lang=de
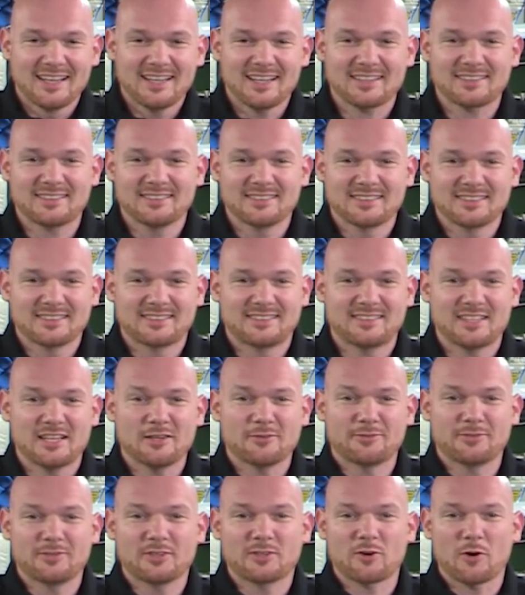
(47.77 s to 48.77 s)
lassen sich
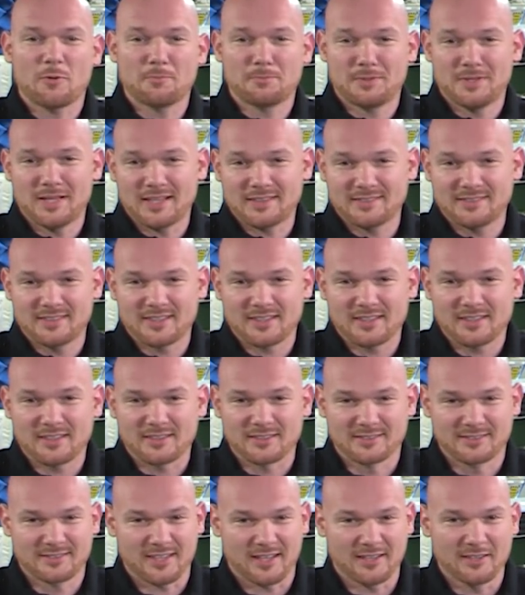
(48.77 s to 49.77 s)
sehr viel komplexere
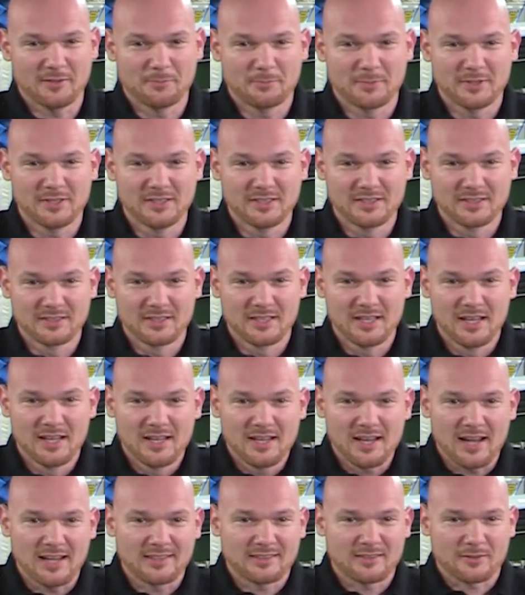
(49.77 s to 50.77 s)
Kristalle bilden
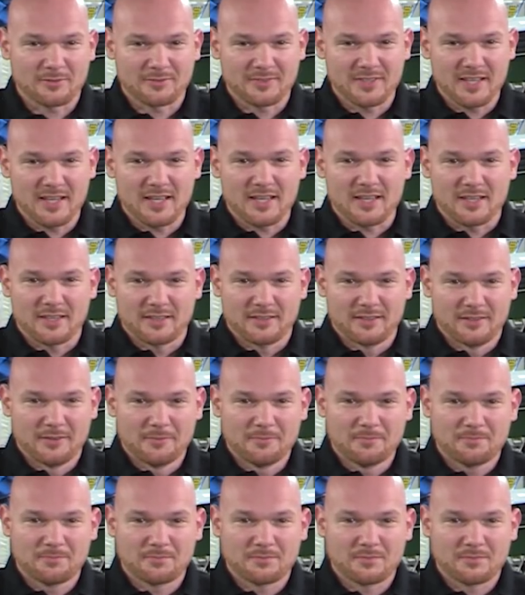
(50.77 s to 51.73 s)
als auf der Erde.